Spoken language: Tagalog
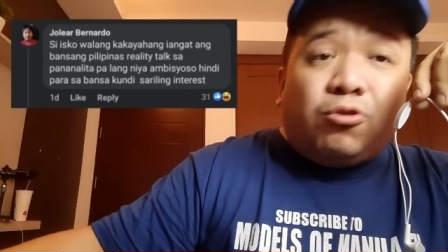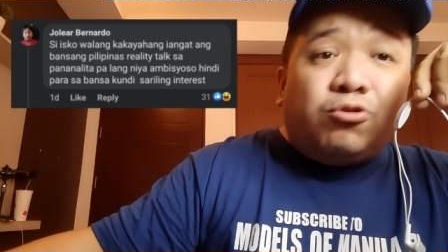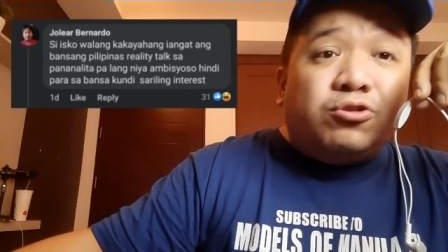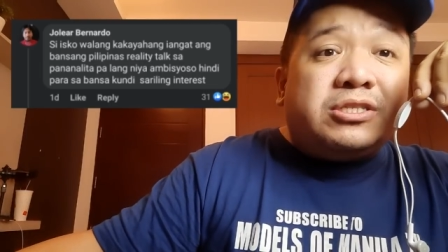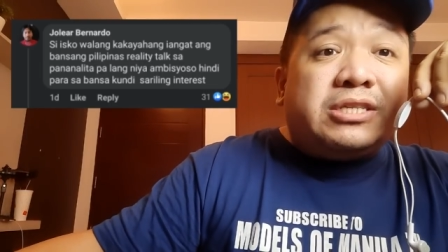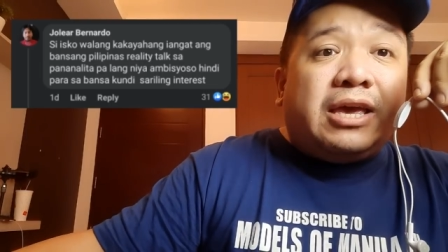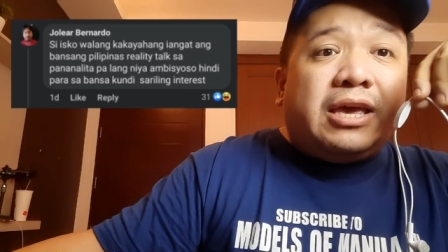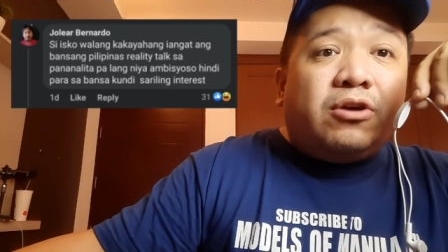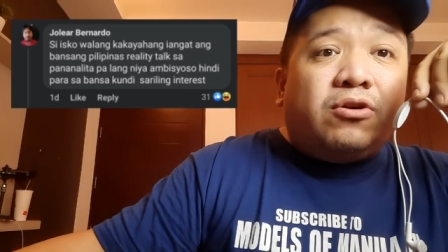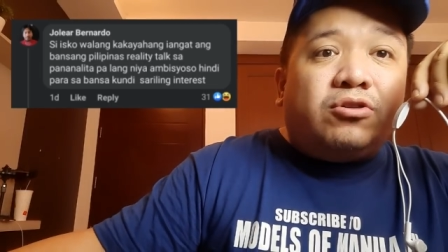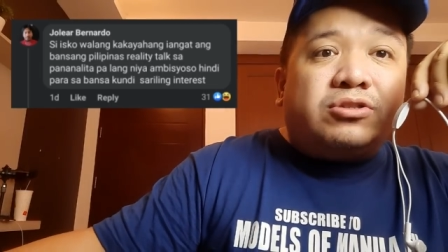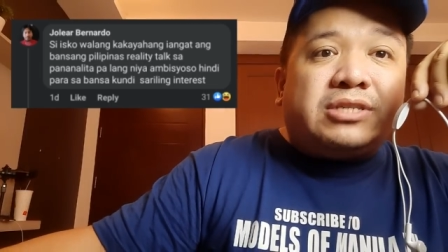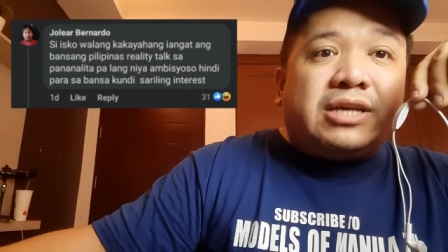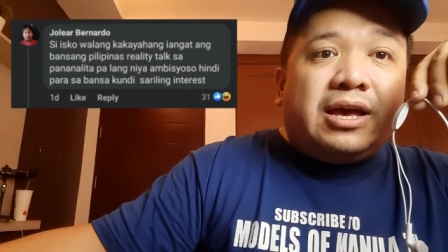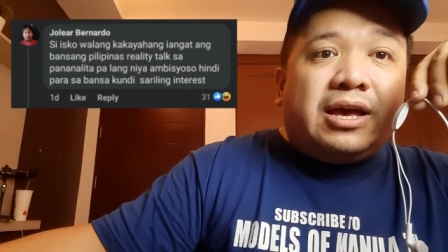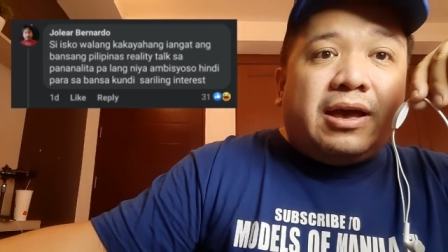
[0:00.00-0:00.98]
konseho
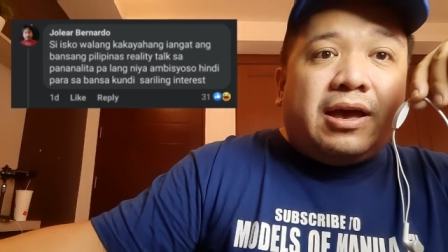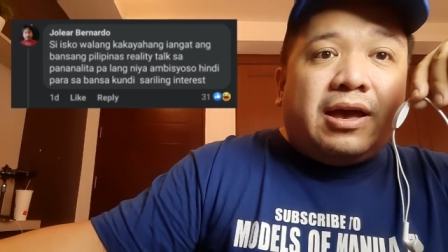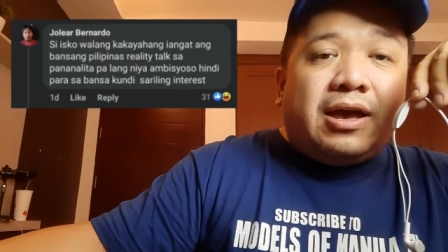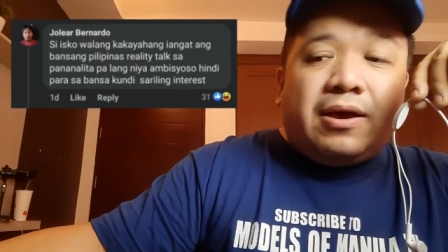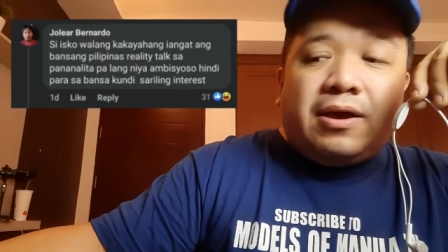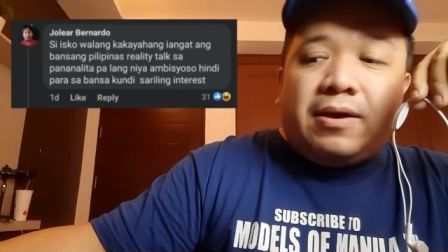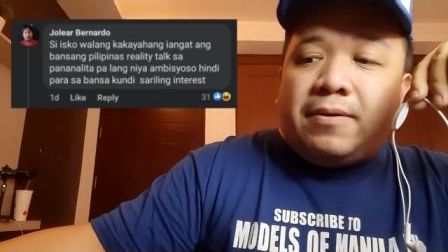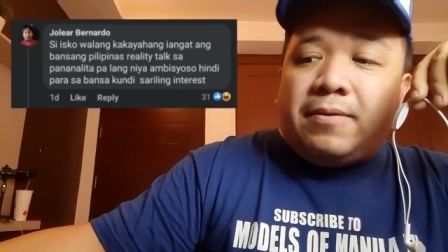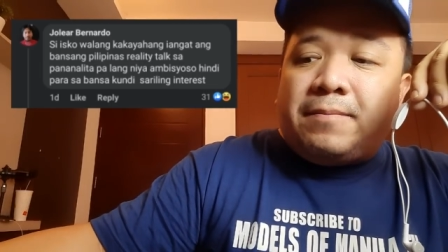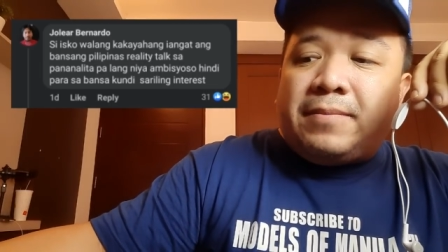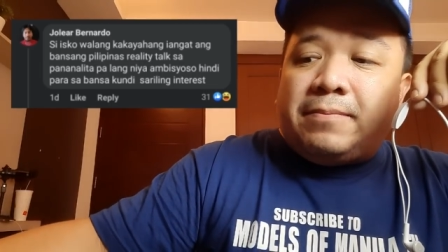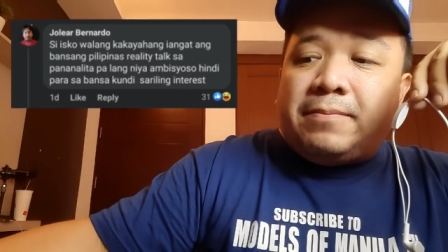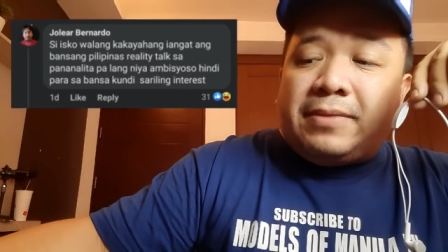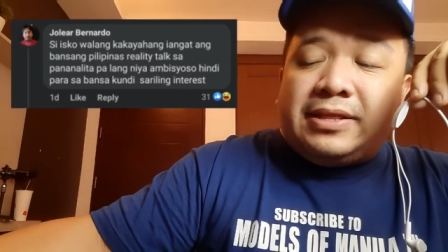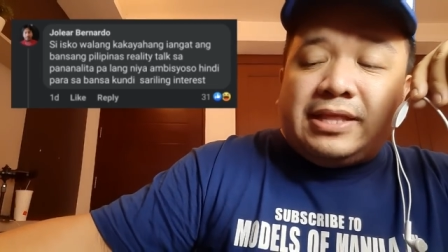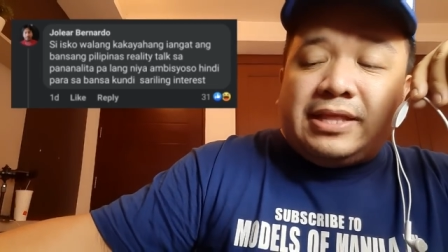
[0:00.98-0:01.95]
sa
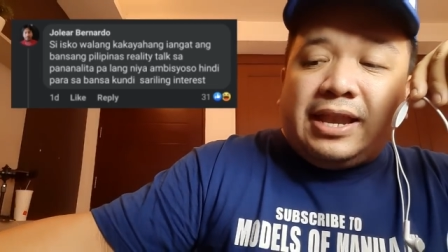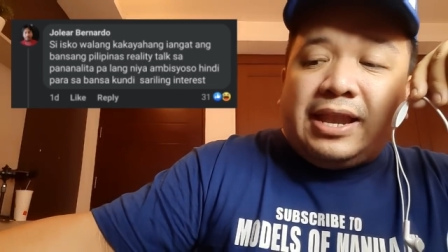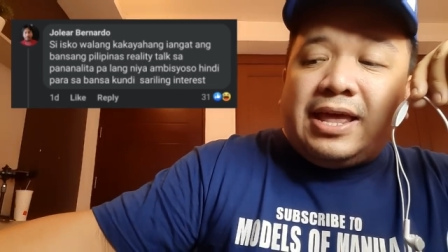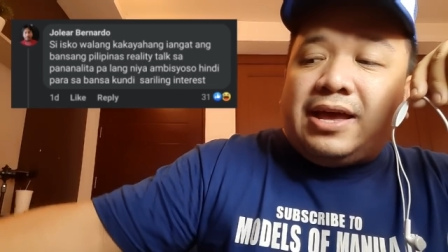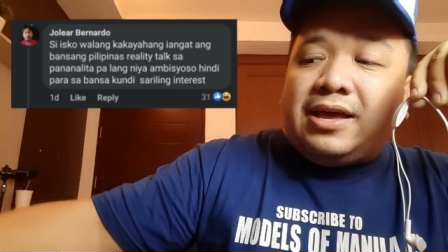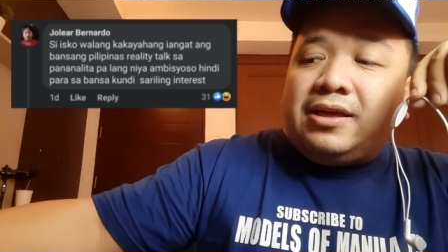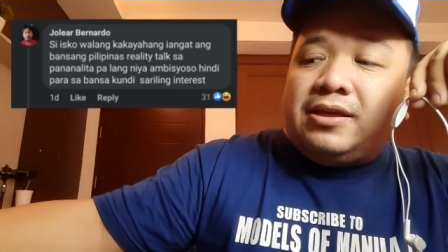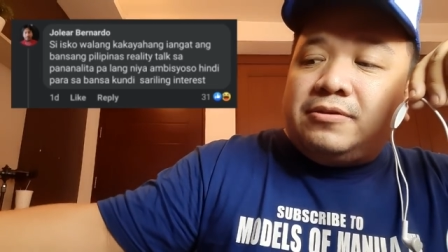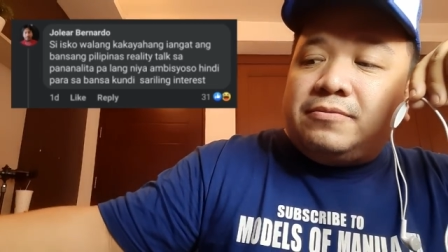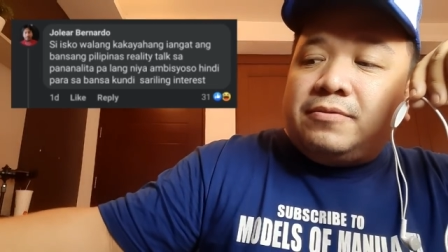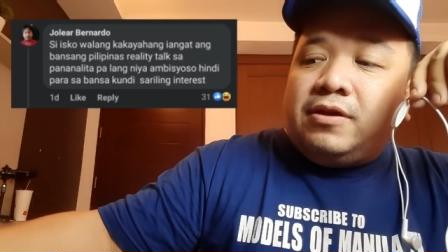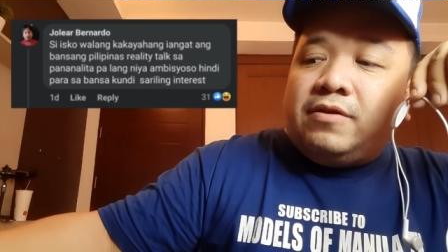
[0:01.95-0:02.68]
Manila.